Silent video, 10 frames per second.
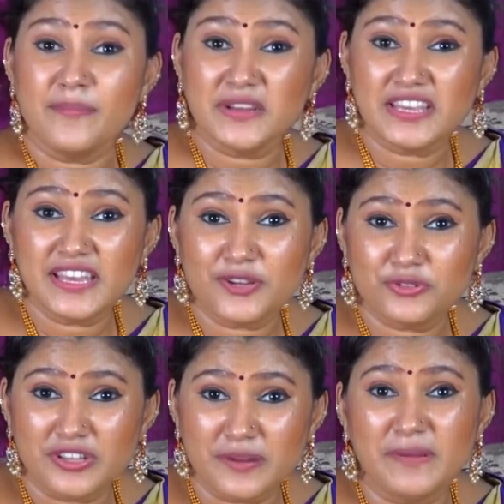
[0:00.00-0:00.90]
காமக்கியா
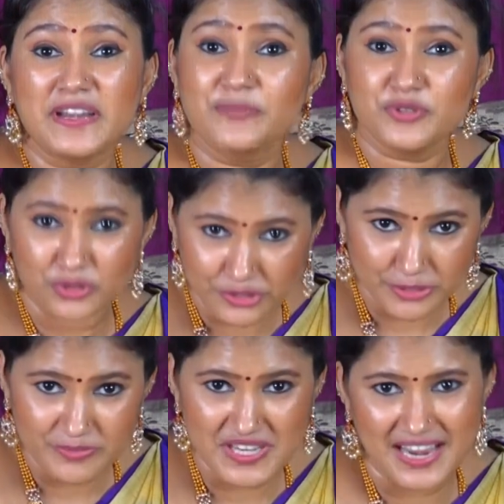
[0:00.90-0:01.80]
ருத்ரபீடம்
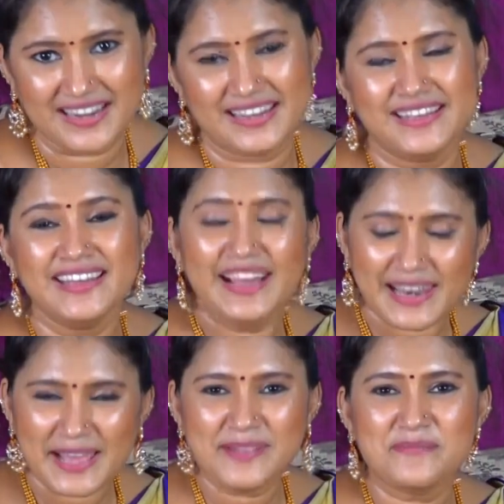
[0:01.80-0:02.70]
யூடியூப் சேனலை
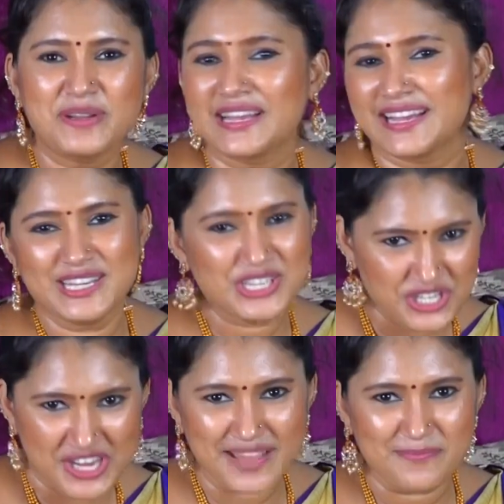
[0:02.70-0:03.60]
லைக் பண்ணுங்க
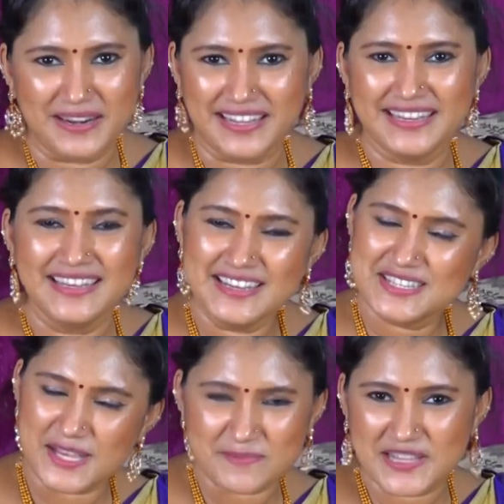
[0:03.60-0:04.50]
ஷேர் பண்ணுங்க
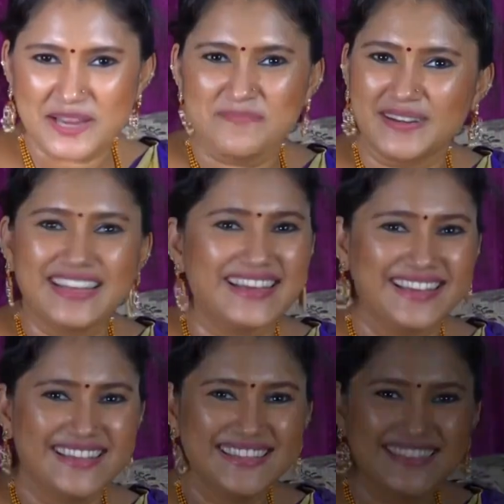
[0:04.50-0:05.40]
சப்ஸ்கிரைப் பண்ணுங்க